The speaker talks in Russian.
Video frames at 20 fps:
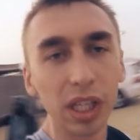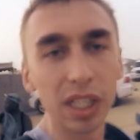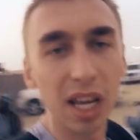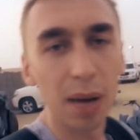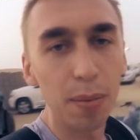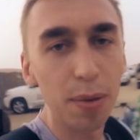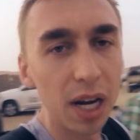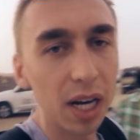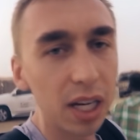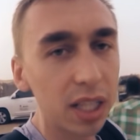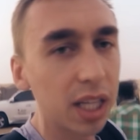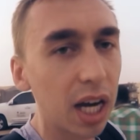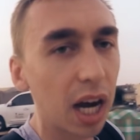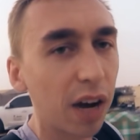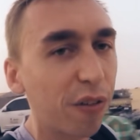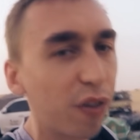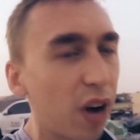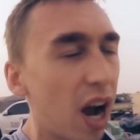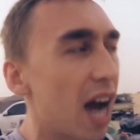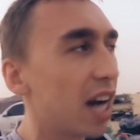забились, как
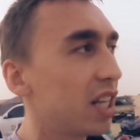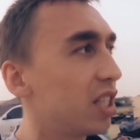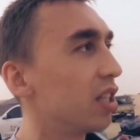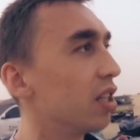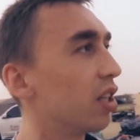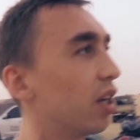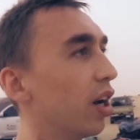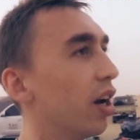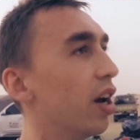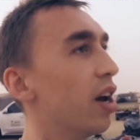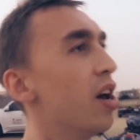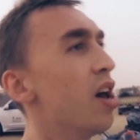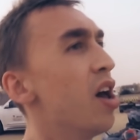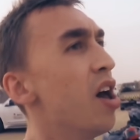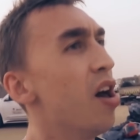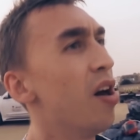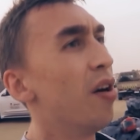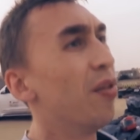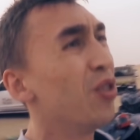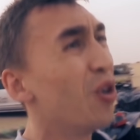в картинге.
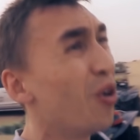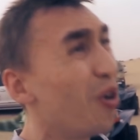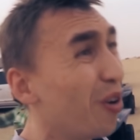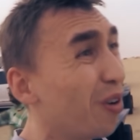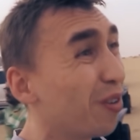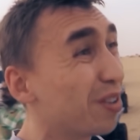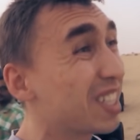Ну,